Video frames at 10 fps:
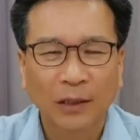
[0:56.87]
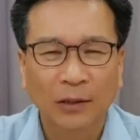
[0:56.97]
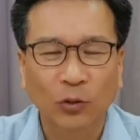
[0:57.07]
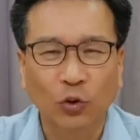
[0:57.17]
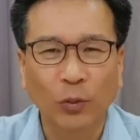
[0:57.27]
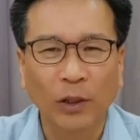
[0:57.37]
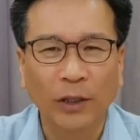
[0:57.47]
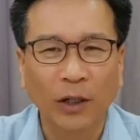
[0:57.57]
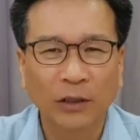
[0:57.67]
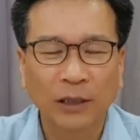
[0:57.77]
그래서
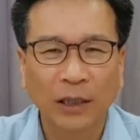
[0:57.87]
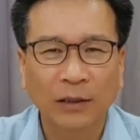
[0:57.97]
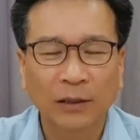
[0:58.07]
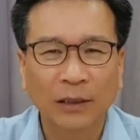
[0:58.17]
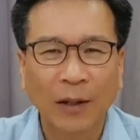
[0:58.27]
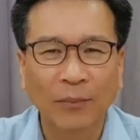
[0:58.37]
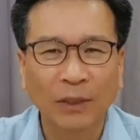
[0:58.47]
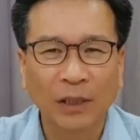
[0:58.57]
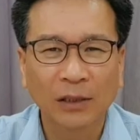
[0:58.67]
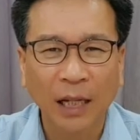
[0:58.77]
구별되어진다는 것은
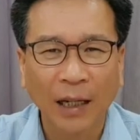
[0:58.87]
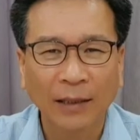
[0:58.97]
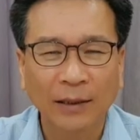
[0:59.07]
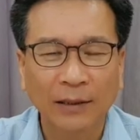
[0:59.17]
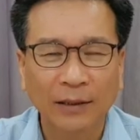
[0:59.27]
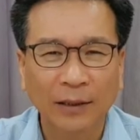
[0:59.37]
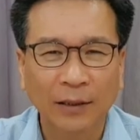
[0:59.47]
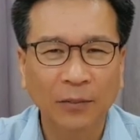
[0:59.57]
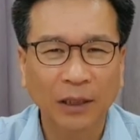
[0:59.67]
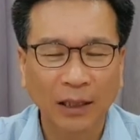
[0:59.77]
남들 사는
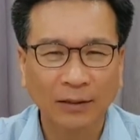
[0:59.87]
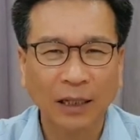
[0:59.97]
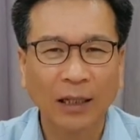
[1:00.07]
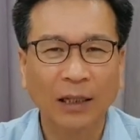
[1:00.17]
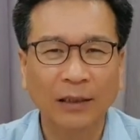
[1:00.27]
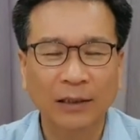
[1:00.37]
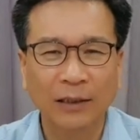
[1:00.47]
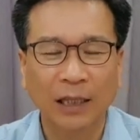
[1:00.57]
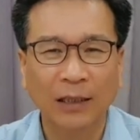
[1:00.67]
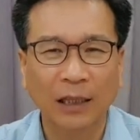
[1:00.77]
것처럼 그렇게 살아가는
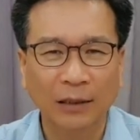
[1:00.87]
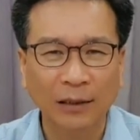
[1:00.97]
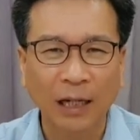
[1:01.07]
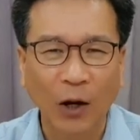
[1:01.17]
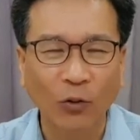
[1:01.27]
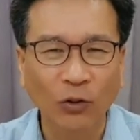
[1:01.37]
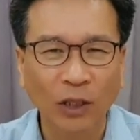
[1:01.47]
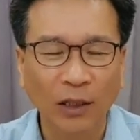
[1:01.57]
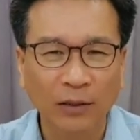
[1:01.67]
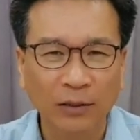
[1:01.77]
것이 아니라 그
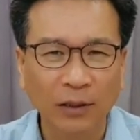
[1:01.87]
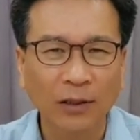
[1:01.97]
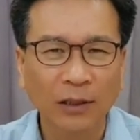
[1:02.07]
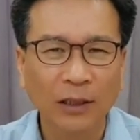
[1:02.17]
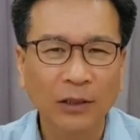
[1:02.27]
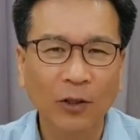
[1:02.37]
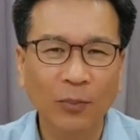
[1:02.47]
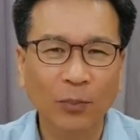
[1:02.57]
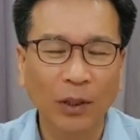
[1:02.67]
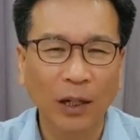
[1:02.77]
가운데에서
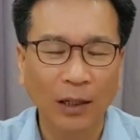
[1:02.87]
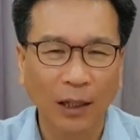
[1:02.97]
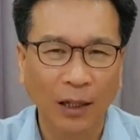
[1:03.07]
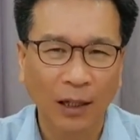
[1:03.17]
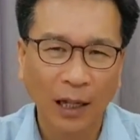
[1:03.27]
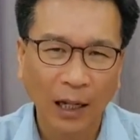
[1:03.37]
특별하게